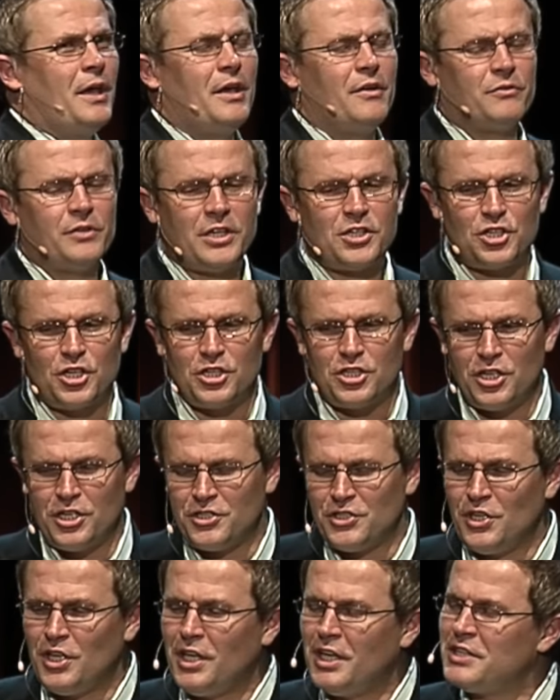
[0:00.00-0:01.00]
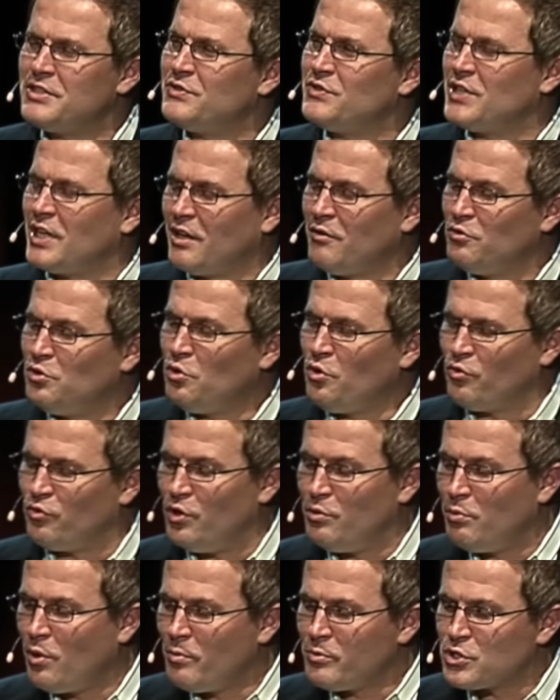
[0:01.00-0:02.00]
И в нашей жизни есть все равно, в
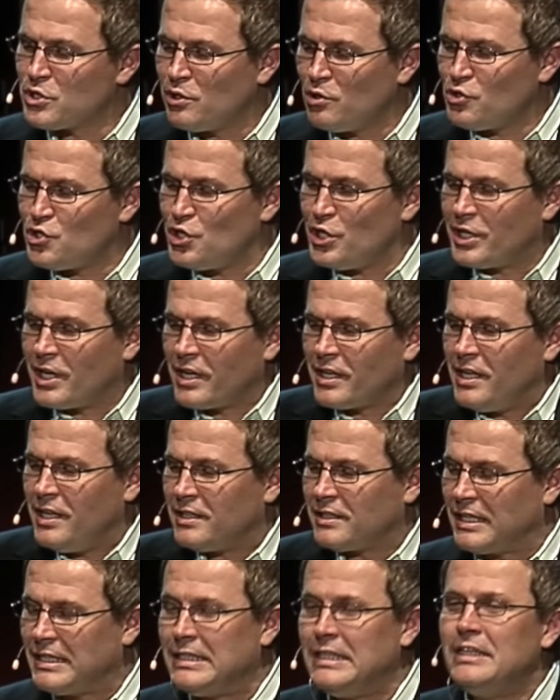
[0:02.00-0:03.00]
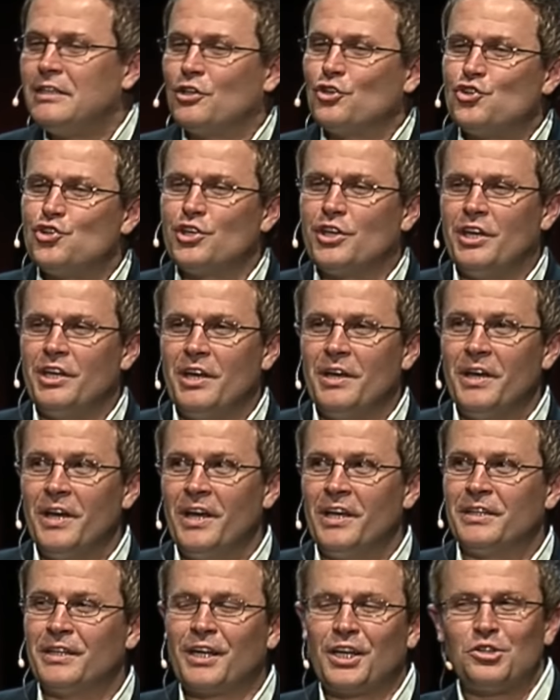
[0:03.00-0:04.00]
любом случае, какие-то ниточки,
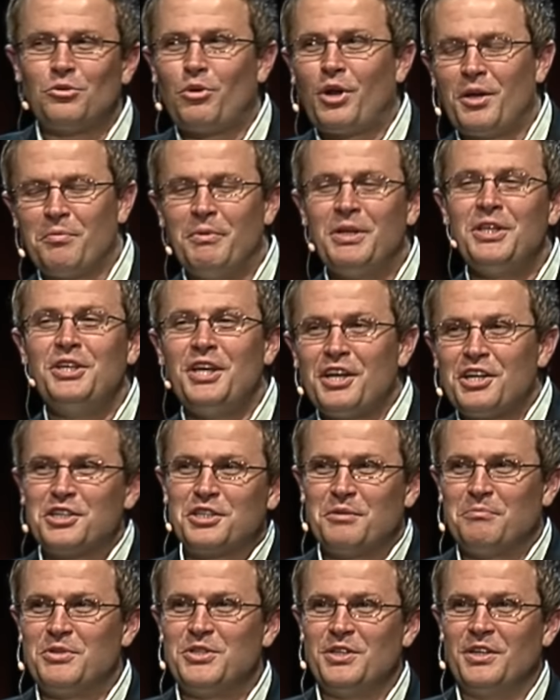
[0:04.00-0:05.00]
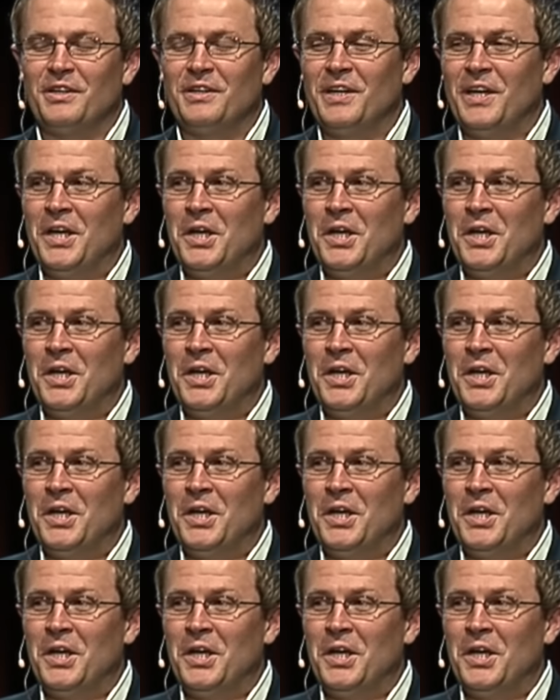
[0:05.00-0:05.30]
на которых мы держимся.